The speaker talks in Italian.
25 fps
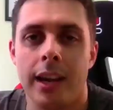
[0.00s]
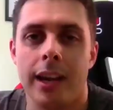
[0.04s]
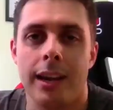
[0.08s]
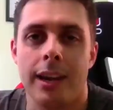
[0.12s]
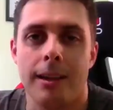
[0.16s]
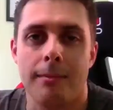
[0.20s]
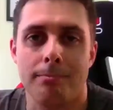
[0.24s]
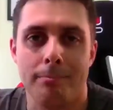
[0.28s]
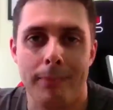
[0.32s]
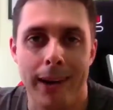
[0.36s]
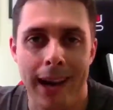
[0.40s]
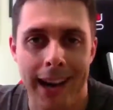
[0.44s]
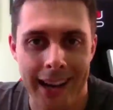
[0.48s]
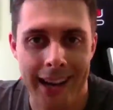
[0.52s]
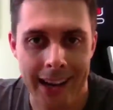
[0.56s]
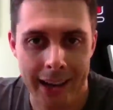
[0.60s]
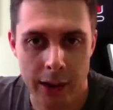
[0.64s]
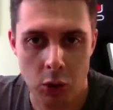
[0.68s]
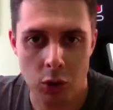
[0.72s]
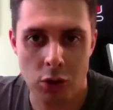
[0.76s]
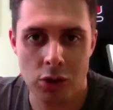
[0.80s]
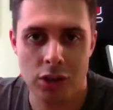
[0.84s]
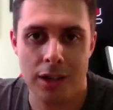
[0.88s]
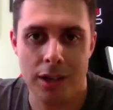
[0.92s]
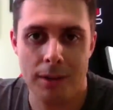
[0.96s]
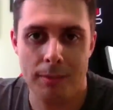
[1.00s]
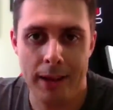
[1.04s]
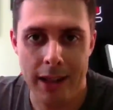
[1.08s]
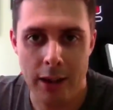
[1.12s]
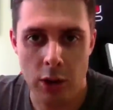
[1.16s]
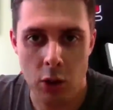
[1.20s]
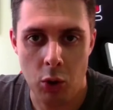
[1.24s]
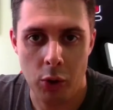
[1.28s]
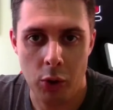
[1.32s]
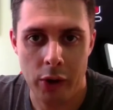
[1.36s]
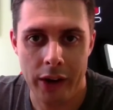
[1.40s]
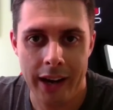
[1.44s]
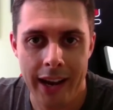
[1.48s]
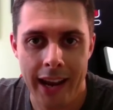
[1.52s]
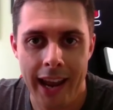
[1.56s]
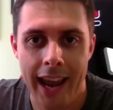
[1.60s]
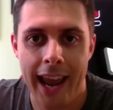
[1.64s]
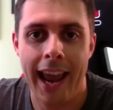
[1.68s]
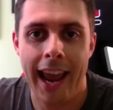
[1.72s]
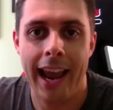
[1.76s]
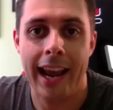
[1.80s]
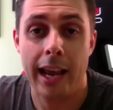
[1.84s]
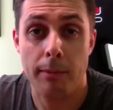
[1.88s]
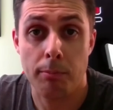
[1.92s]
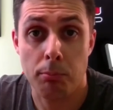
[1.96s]
Ma la cosa migliore
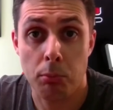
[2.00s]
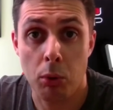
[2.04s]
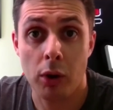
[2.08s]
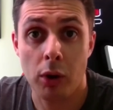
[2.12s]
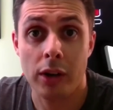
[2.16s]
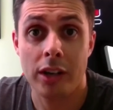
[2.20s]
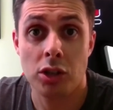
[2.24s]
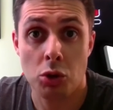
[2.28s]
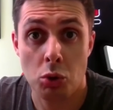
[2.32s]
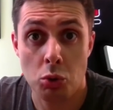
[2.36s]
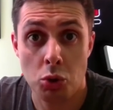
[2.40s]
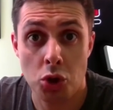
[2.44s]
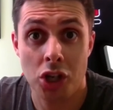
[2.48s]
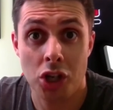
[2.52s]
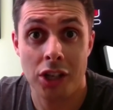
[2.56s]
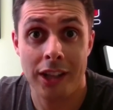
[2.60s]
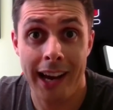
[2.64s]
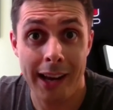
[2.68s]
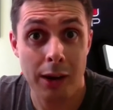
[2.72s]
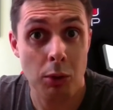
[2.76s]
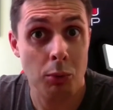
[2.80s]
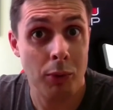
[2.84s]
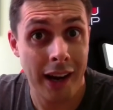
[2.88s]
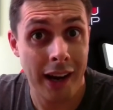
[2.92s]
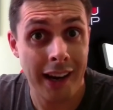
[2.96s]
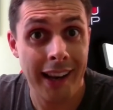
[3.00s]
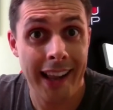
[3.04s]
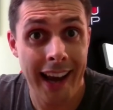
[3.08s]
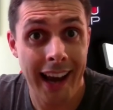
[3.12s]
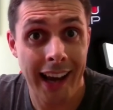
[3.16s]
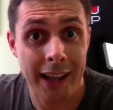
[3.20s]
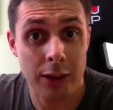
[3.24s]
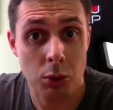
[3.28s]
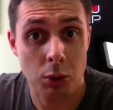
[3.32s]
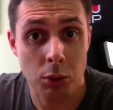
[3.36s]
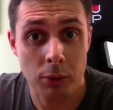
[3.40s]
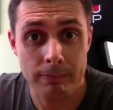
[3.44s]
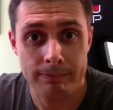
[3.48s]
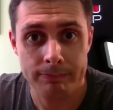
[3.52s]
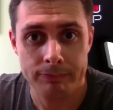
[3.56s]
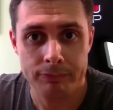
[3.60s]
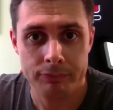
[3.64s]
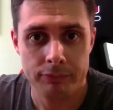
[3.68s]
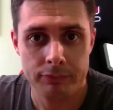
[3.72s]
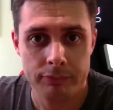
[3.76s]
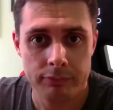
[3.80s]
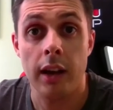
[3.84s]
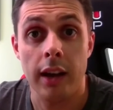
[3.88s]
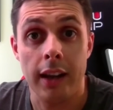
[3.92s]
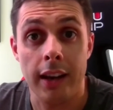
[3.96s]
è che può risuscitare un alleato.
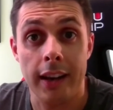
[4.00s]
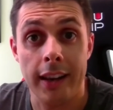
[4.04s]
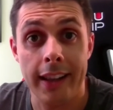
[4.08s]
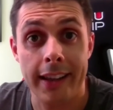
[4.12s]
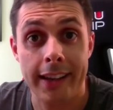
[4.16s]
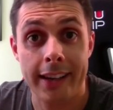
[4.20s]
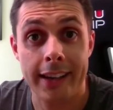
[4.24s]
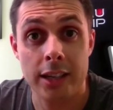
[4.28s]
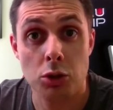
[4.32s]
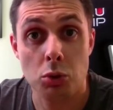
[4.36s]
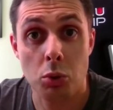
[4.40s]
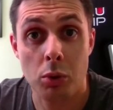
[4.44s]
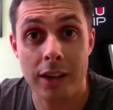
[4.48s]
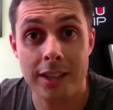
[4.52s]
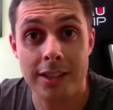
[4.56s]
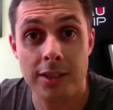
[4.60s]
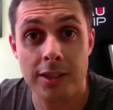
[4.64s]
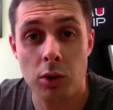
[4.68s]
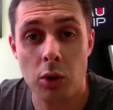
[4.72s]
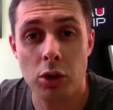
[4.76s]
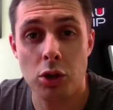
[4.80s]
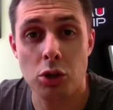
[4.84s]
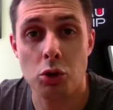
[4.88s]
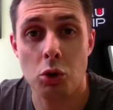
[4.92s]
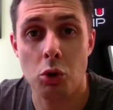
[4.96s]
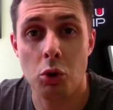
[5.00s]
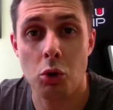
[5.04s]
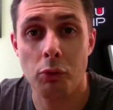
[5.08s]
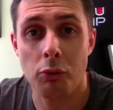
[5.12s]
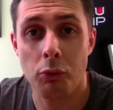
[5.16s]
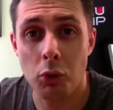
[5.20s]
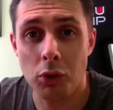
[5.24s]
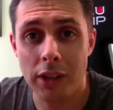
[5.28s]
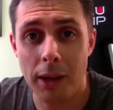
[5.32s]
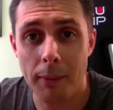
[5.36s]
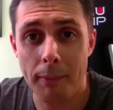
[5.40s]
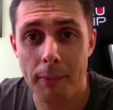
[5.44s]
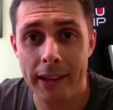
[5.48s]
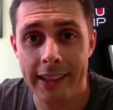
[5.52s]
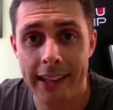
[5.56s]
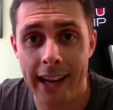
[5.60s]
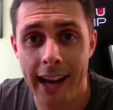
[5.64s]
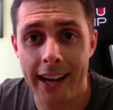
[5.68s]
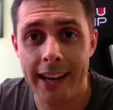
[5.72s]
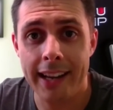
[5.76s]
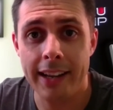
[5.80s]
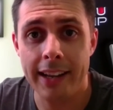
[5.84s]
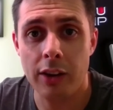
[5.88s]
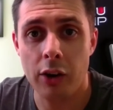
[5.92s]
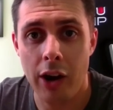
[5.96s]
Le resurrezioni sono
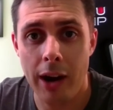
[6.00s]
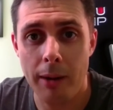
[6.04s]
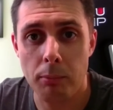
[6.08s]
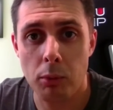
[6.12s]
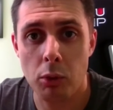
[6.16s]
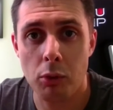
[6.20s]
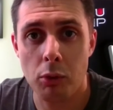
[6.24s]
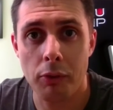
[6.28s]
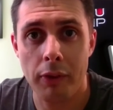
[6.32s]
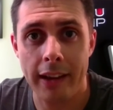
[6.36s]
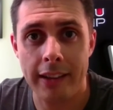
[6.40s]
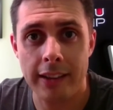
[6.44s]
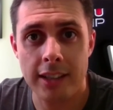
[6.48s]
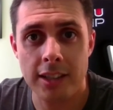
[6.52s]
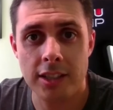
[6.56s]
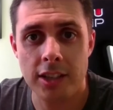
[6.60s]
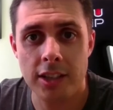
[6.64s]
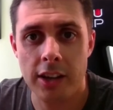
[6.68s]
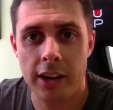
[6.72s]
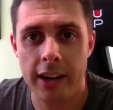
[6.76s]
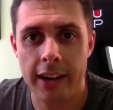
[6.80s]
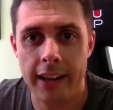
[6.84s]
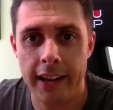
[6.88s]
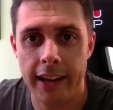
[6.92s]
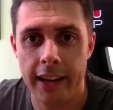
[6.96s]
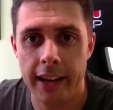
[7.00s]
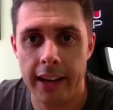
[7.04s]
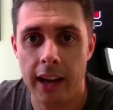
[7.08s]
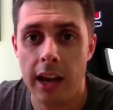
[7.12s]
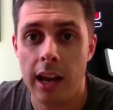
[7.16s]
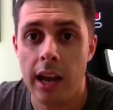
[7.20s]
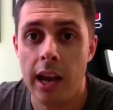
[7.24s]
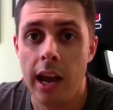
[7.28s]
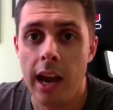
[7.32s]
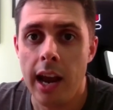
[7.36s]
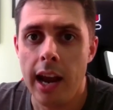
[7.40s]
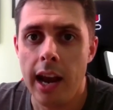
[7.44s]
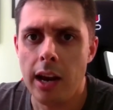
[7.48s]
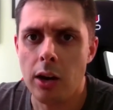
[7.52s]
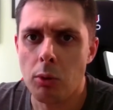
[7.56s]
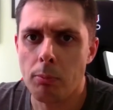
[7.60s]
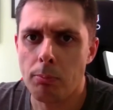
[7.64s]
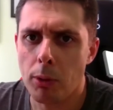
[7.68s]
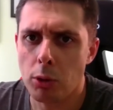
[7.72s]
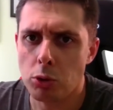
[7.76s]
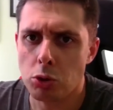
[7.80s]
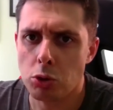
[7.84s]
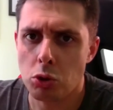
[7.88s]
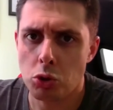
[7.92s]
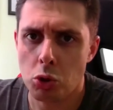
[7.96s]
fondamentali in Grand Blue Fantasy Relink e non
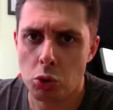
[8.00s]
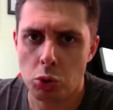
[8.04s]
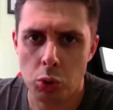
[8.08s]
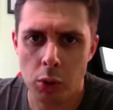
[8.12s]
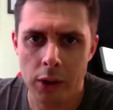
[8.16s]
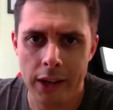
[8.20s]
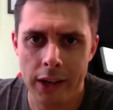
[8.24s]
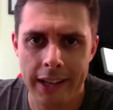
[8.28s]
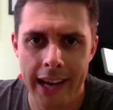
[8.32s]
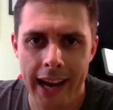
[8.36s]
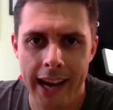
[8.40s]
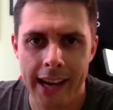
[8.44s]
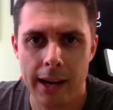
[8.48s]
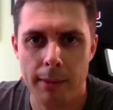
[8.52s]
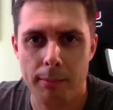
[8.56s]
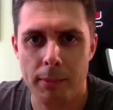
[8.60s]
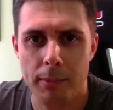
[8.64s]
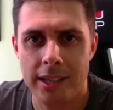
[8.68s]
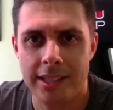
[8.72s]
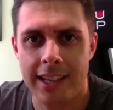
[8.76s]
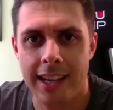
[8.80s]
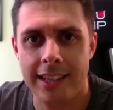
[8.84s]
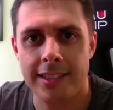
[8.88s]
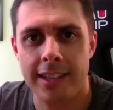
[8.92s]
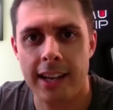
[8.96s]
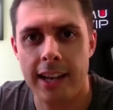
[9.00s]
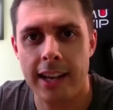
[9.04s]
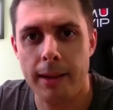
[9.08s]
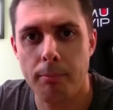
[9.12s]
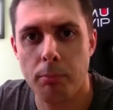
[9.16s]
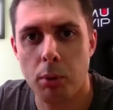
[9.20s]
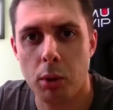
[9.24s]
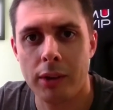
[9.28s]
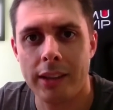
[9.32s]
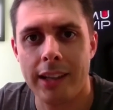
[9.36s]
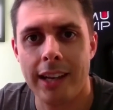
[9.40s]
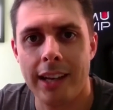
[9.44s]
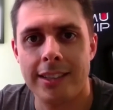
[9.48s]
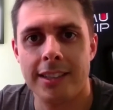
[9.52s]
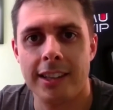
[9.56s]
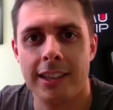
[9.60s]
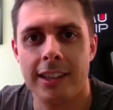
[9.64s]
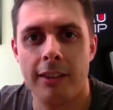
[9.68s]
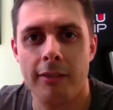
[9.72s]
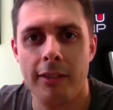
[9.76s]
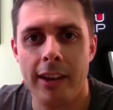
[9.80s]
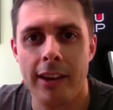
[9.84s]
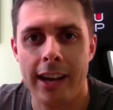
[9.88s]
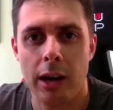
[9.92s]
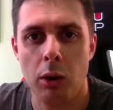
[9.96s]
posso sottolineare abbastanza l'importanza
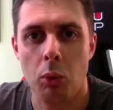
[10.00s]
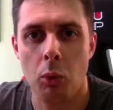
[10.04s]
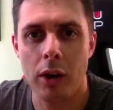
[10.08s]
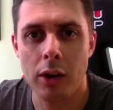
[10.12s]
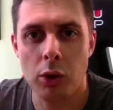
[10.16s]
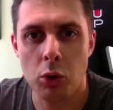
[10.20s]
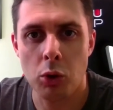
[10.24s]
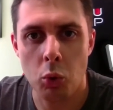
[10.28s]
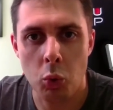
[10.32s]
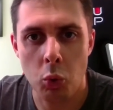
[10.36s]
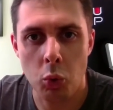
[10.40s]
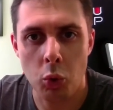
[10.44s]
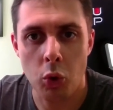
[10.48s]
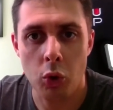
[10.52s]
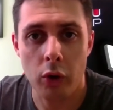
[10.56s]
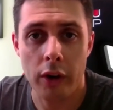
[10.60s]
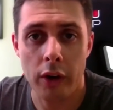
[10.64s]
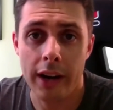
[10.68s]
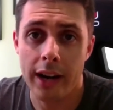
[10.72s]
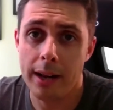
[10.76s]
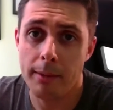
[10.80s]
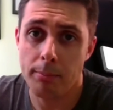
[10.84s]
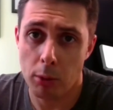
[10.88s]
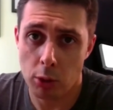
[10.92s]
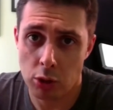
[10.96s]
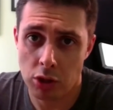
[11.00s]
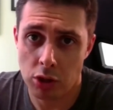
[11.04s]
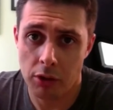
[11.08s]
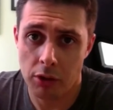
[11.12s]
di avere qualcuno che le possa